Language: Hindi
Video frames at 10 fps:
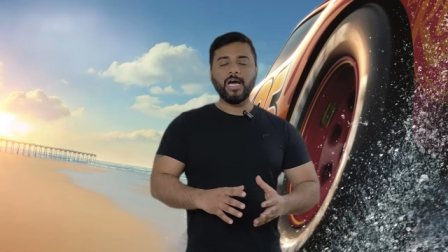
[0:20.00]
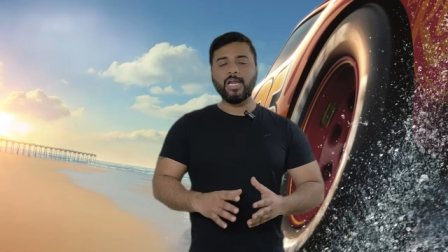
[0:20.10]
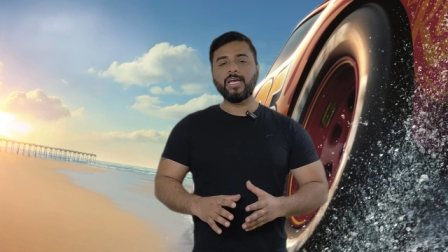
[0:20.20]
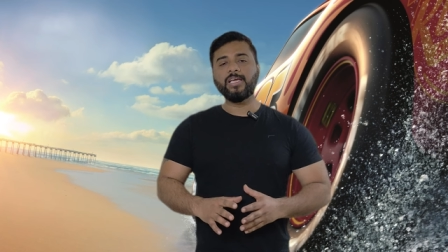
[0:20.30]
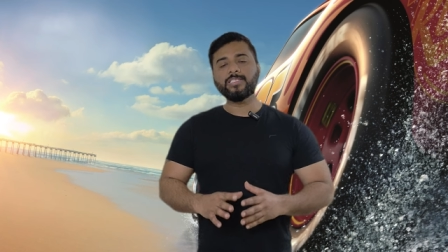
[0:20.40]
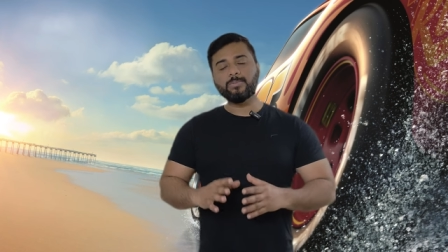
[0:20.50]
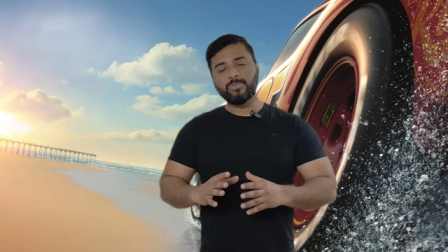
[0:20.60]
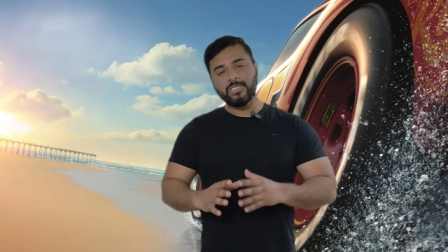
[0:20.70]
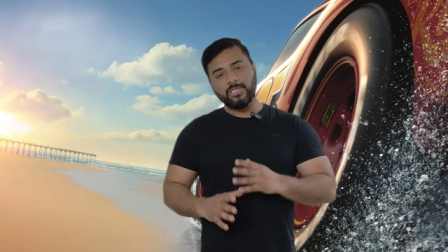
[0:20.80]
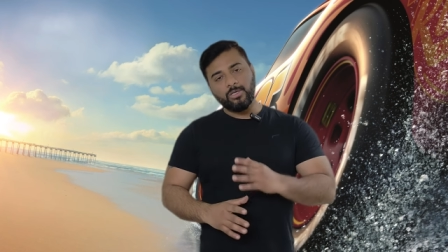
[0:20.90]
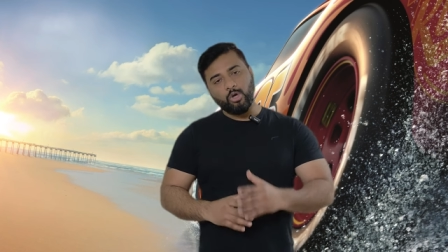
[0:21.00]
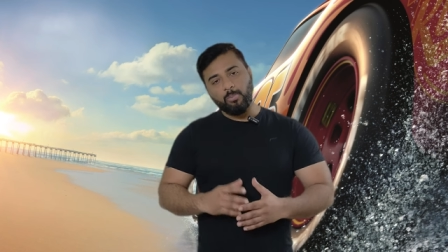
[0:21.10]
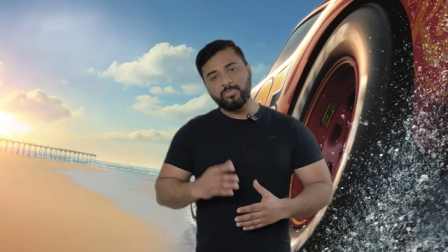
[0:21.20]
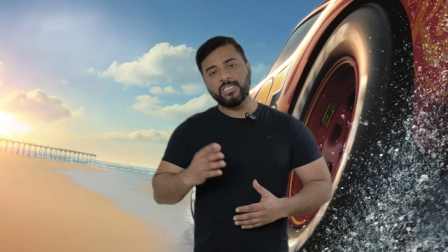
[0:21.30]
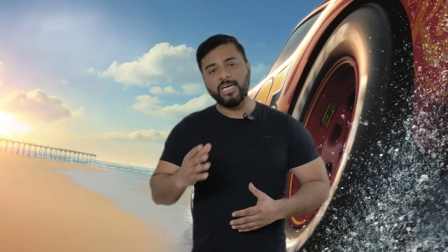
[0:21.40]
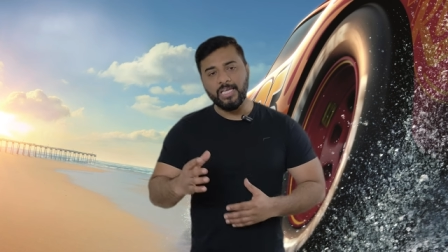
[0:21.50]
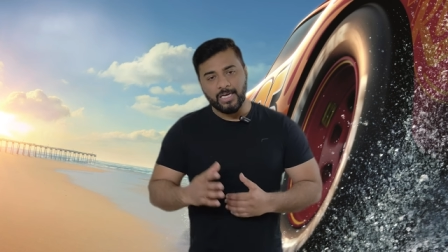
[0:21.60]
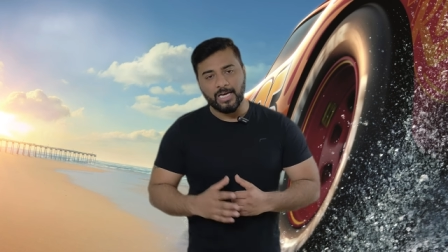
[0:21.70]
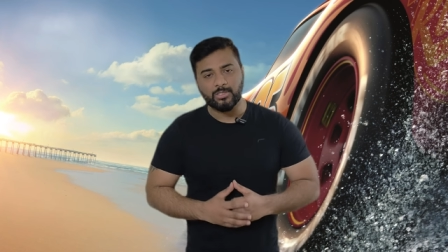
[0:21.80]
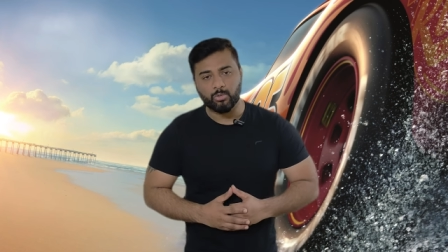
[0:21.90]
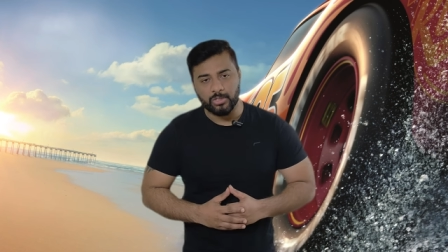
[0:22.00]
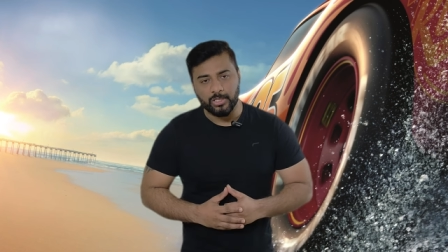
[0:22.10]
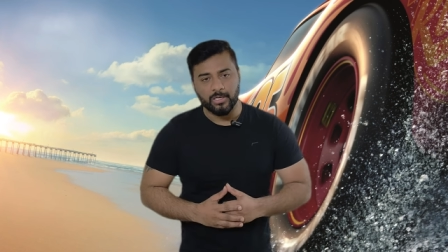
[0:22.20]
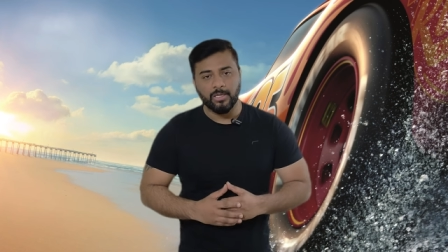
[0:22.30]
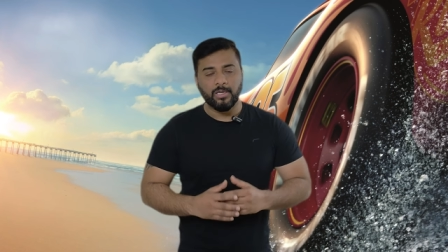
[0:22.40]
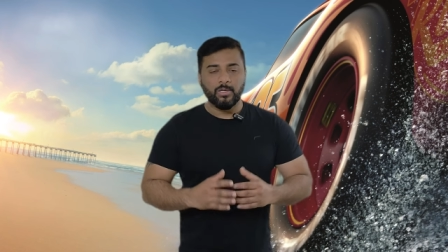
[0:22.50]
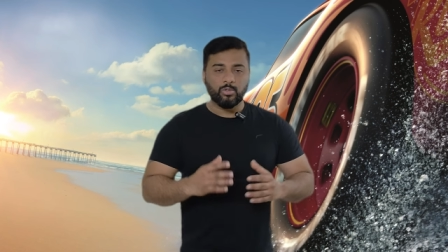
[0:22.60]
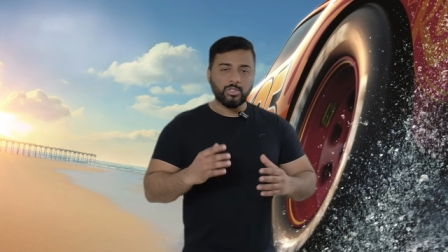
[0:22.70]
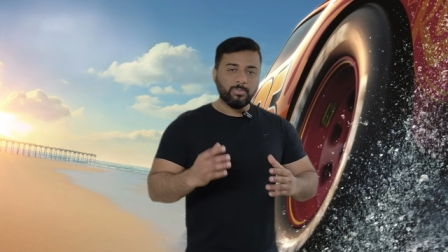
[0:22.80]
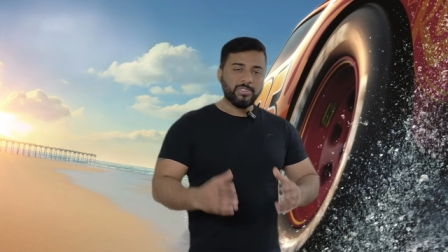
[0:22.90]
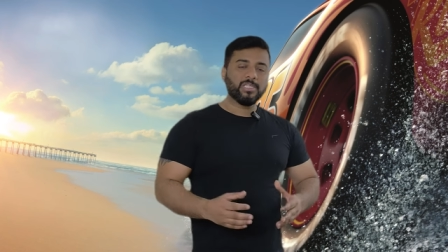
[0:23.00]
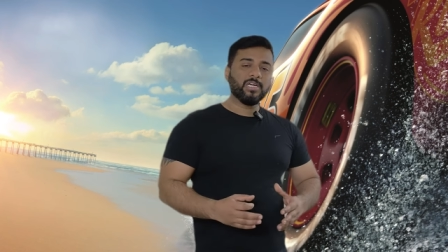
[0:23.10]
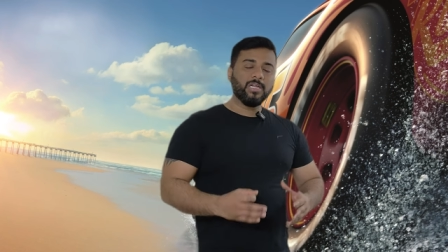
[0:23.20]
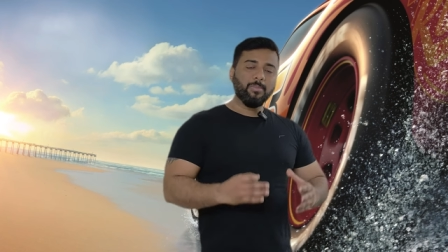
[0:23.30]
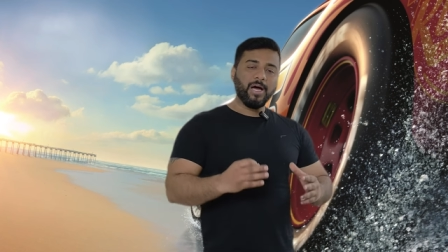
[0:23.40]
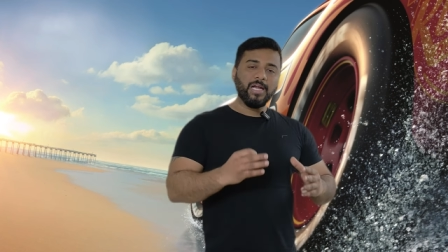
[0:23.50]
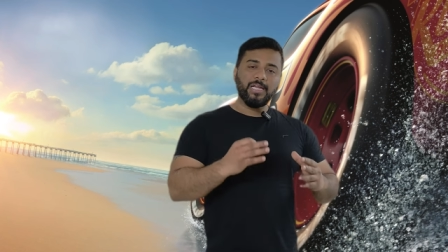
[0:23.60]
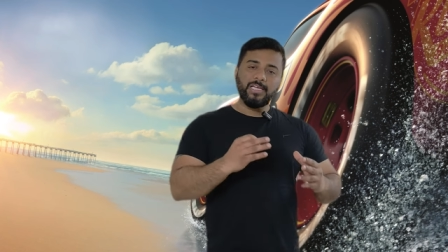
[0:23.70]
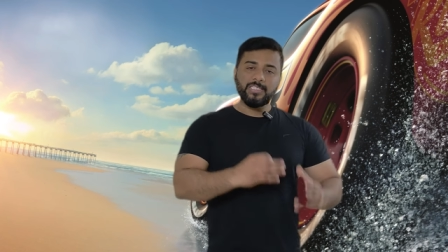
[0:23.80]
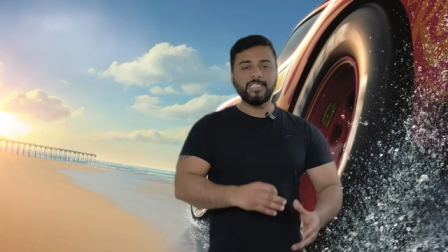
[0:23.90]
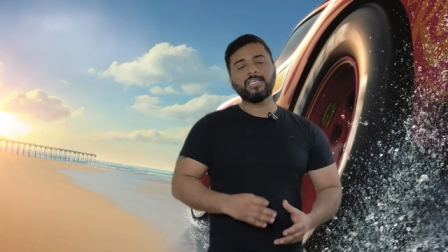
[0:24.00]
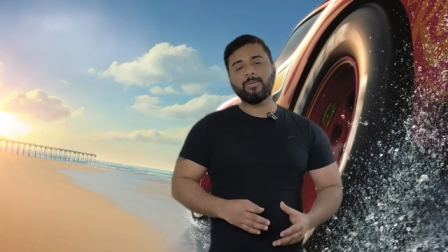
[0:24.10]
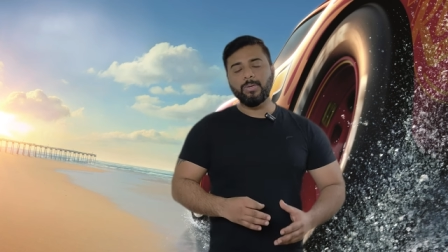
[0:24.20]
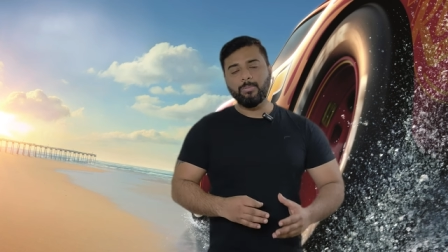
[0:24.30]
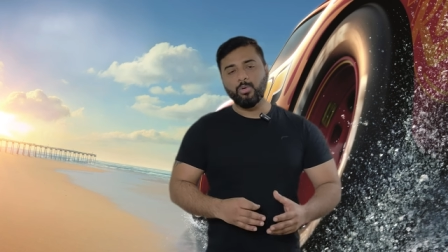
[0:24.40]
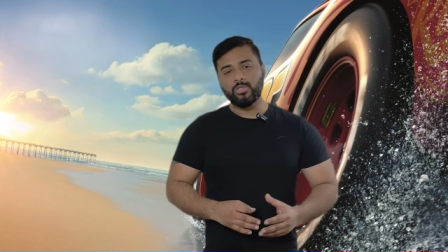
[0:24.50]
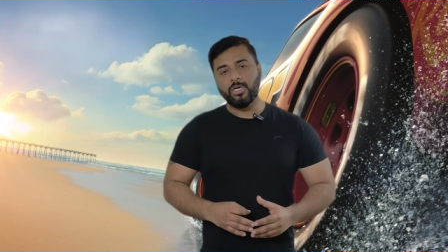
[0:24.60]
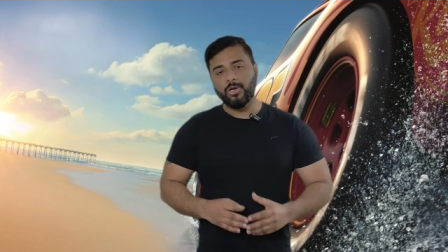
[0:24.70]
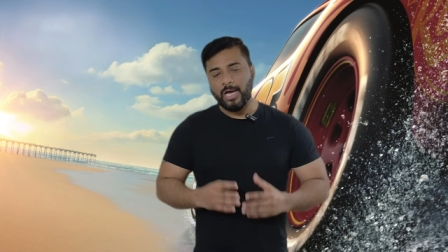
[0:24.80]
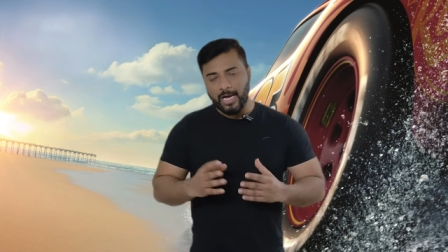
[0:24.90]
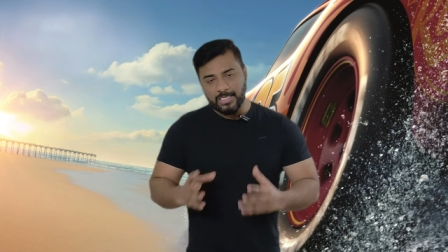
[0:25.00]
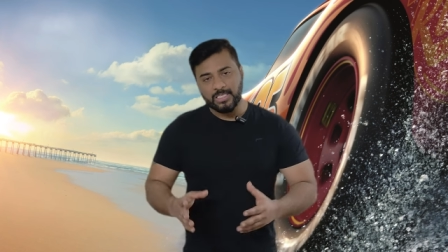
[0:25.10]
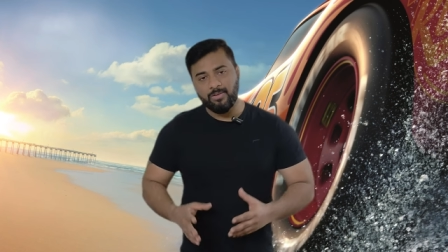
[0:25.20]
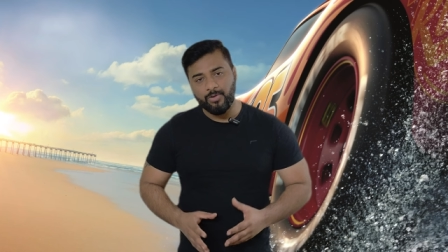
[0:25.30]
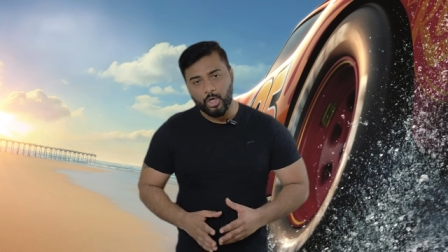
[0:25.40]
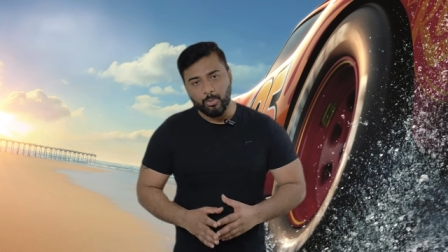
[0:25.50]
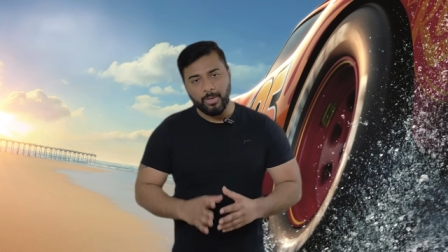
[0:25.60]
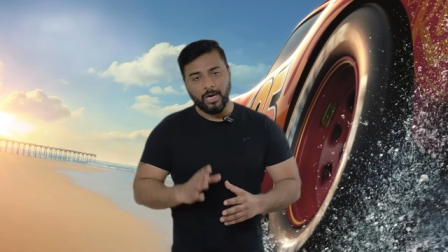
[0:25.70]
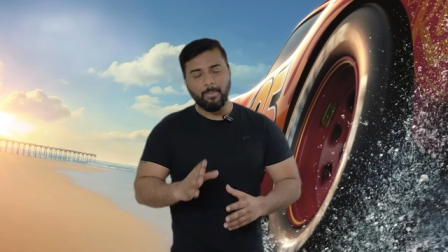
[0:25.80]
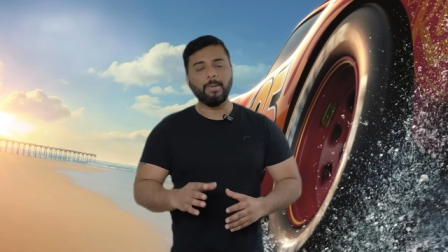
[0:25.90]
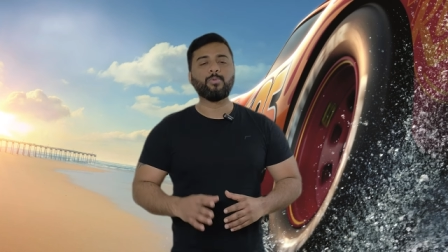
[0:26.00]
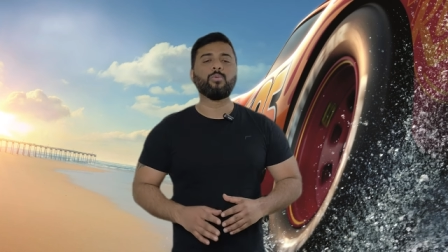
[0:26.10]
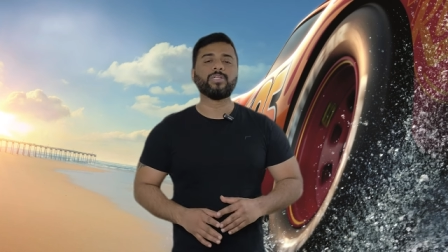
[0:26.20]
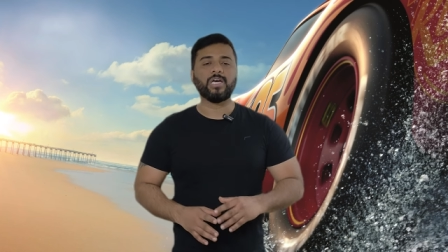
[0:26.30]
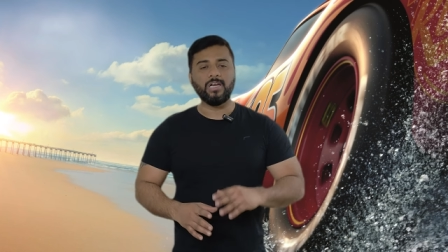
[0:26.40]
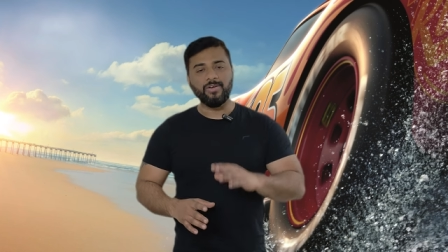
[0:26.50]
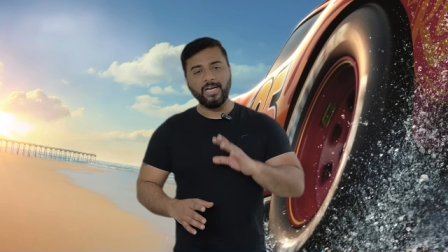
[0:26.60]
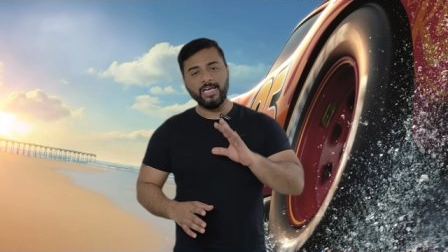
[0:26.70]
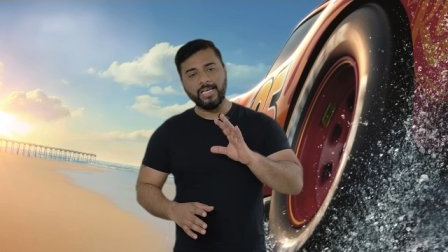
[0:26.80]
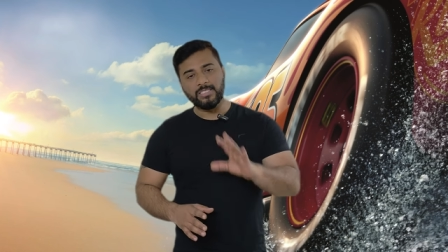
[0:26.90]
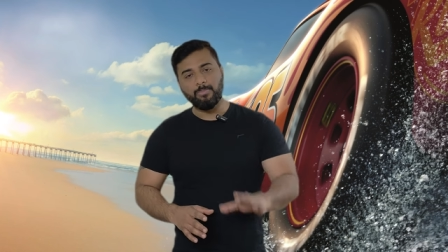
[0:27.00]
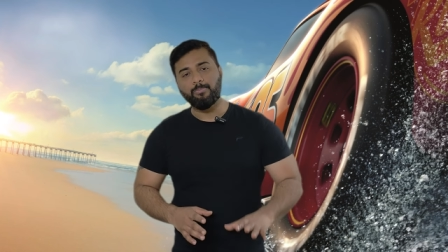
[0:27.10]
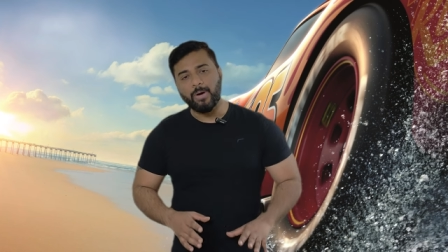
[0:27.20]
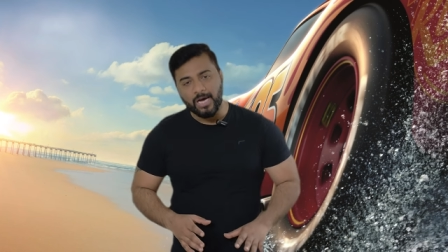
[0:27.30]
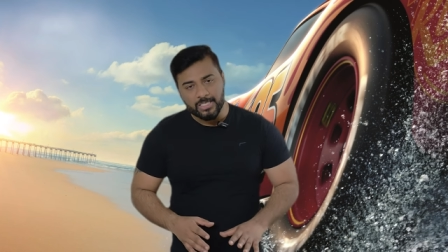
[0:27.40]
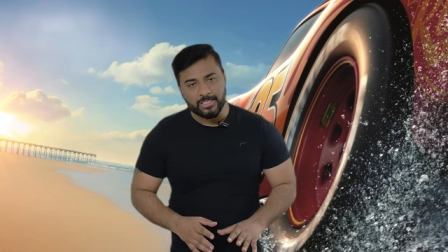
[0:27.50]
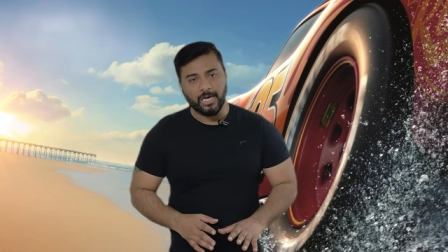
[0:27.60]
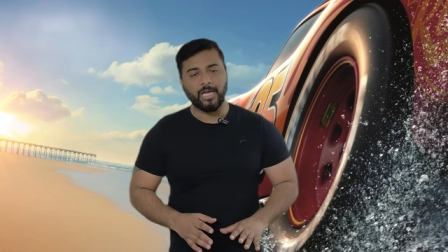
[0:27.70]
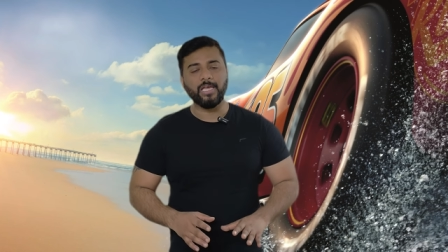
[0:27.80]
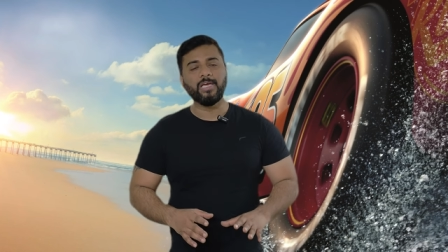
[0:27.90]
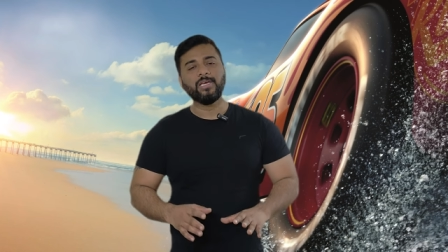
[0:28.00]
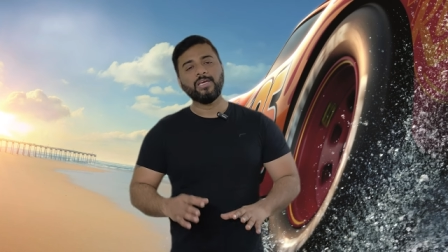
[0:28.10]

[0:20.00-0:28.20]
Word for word: की कार है ना ये सबसे ज़्यादा टॉप सेलिंग कार्स होती है तो सबसे ज़्यादा डिमांड इसी सेगमेंट में होती है और आज की वीडियो में हम आपको बताने वाले हैं कैसी पाँच कारें